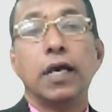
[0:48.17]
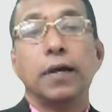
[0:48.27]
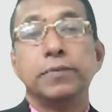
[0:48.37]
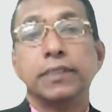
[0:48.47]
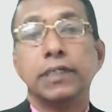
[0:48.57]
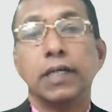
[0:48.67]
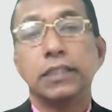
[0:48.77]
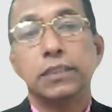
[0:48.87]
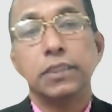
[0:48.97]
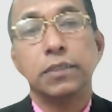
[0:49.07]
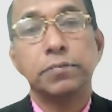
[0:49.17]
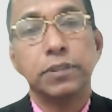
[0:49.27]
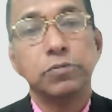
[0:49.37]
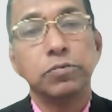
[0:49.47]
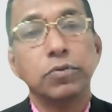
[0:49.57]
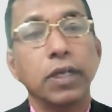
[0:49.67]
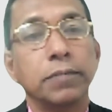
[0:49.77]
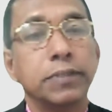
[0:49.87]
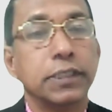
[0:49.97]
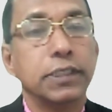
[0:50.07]
আমি আজকে ফেসবুক লাইভ
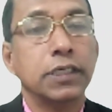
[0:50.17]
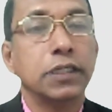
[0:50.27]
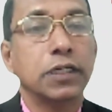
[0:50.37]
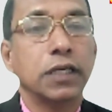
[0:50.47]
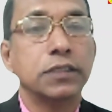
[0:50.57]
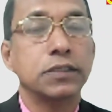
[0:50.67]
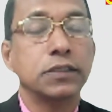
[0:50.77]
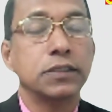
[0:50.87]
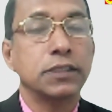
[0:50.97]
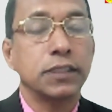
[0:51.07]
থেকে ক্লাসটি দিচ্ছি